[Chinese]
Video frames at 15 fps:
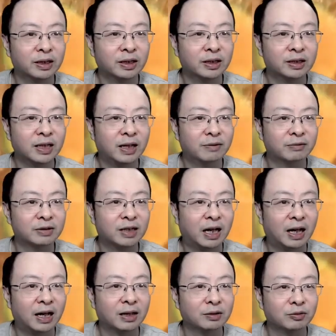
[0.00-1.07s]
下午
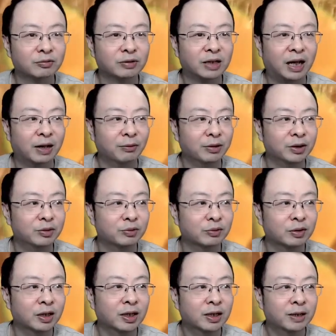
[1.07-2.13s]
茶主导。
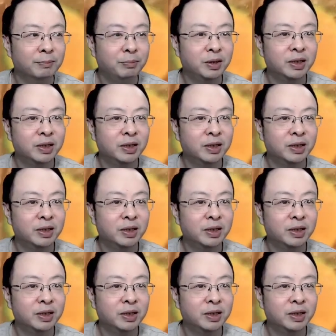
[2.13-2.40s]
毕